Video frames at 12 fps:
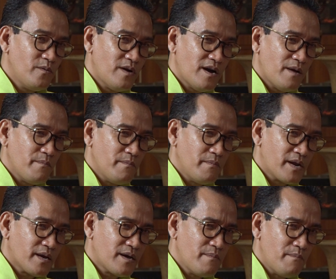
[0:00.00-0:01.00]
Wah,
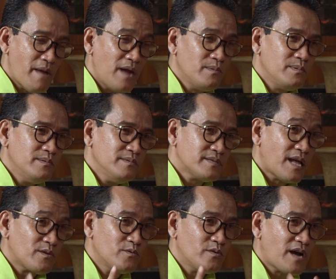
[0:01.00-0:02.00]
mereka malu
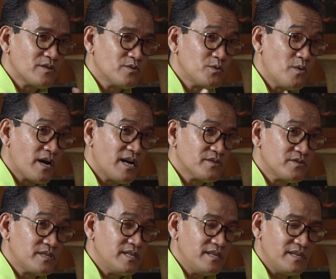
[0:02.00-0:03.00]
satu kasus dua kasus
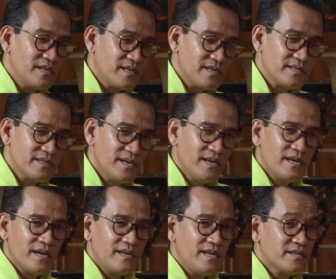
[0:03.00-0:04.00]
di Inggris,
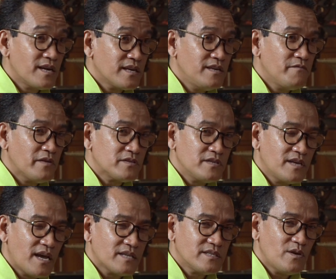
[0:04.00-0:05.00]
dia sedang
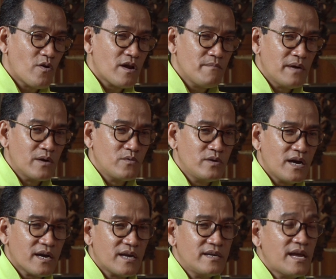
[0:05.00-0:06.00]
investigasi orang
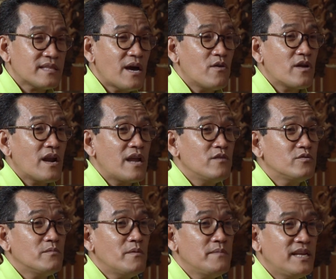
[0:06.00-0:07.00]
menggunakan data orang lain
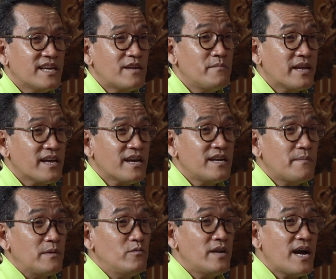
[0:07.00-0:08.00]
untuk memilih. Kalau mereka kan
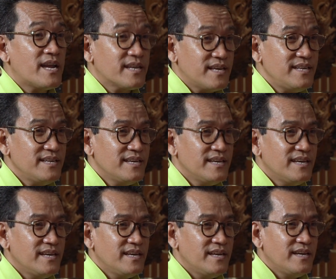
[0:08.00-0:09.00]
dapat undangan kan,
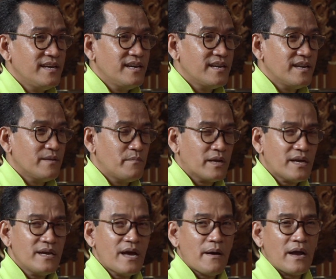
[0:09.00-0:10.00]
mm-hmm. nah
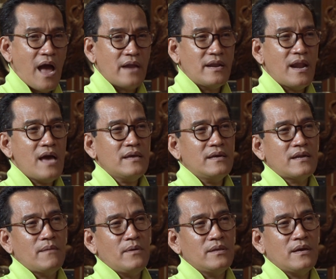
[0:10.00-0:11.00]
mereka nggak nggak ada lagi yang
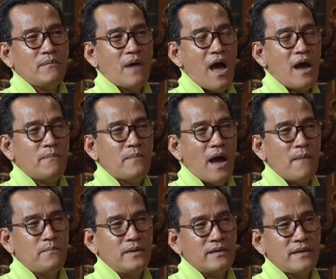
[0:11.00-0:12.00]
namanya
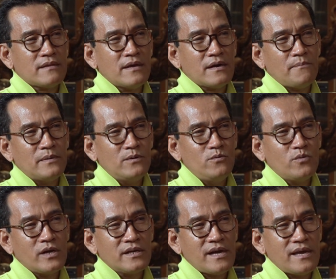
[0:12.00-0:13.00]
update data
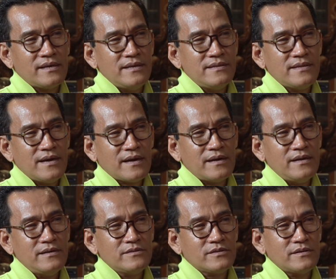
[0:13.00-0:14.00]
kependudukan kayak kita, karena